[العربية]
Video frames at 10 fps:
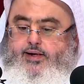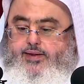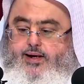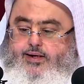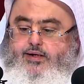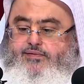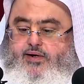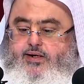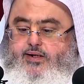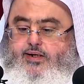كذلك
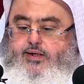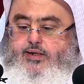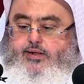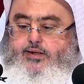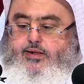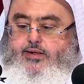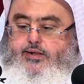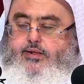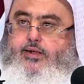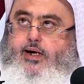فإن
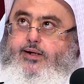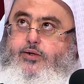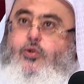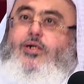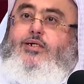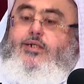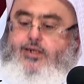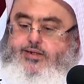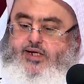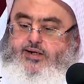يعني كل
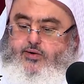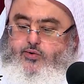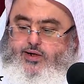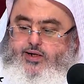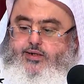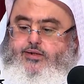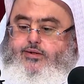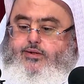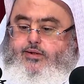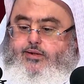
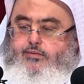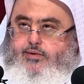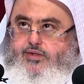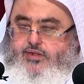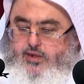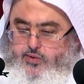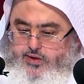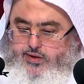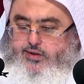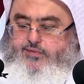التنقلات آه، من
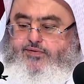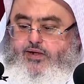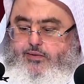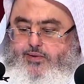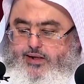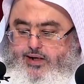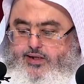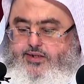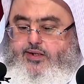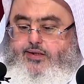الطواف تقبيل
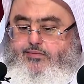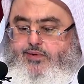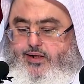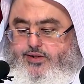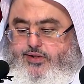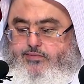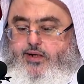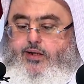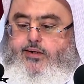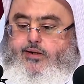الحجر رمي
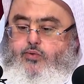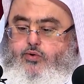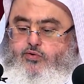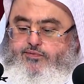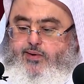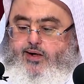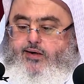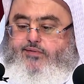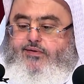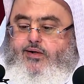الجمار الوقوف
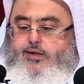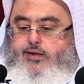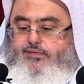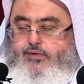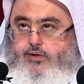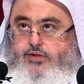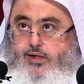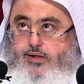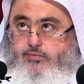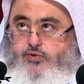بعرفة
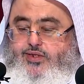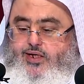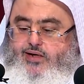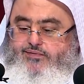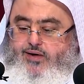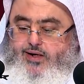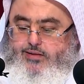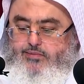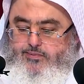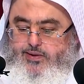المزدلفة
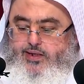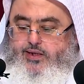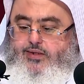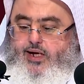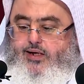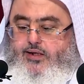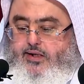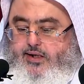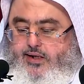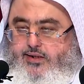المبيت حلق
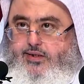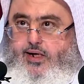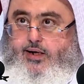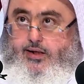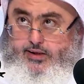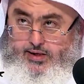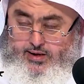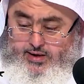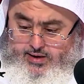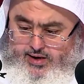الرأس حلق
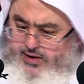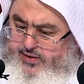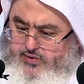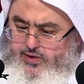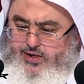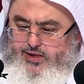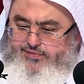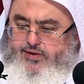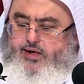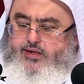هذه كلها
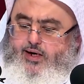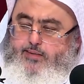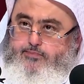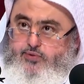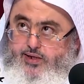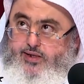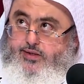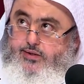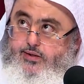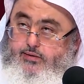فيها
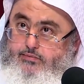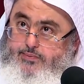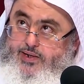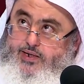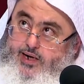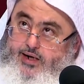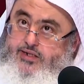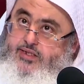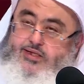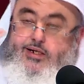تعبدات مبنية على
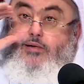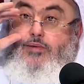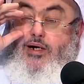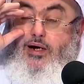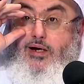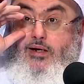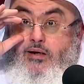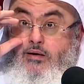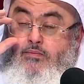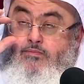الاستسلام لله